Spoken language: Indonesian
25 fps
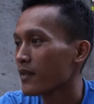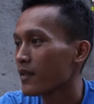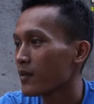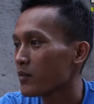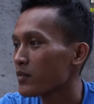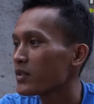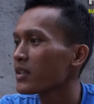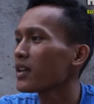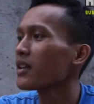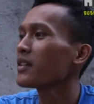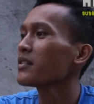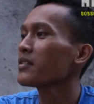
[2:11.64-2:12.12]

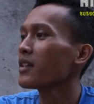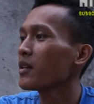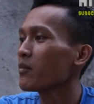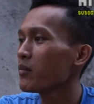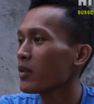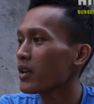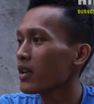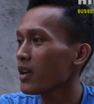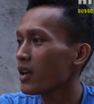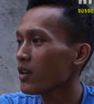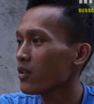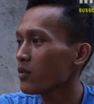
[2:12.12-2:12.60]
Bisa nih
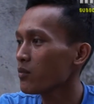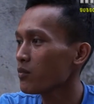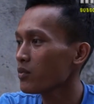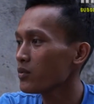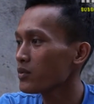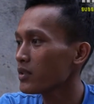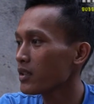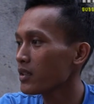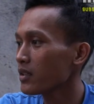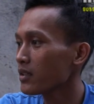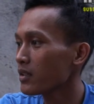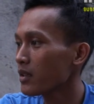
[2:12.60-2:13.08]
sampean kayung
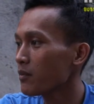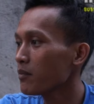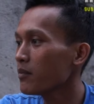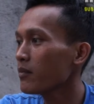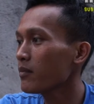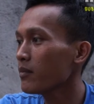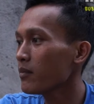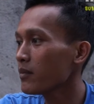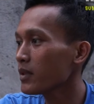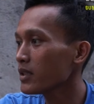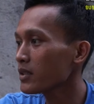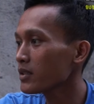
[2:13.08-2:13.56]
pusing
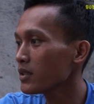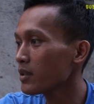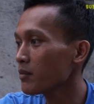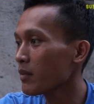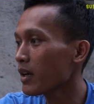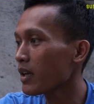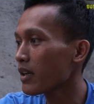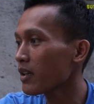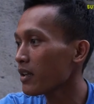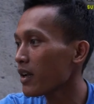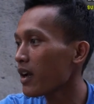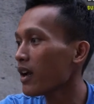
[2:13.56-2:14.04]
temen sih
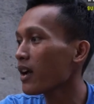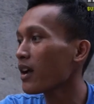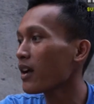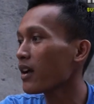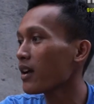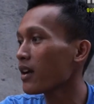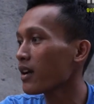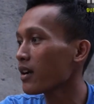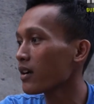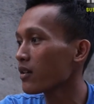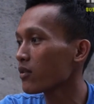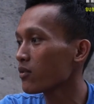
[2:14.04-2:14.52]
maring
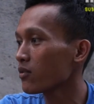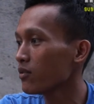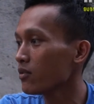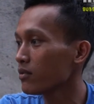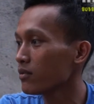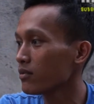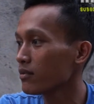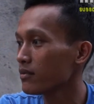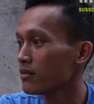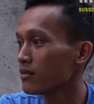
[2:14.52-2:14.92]
aku.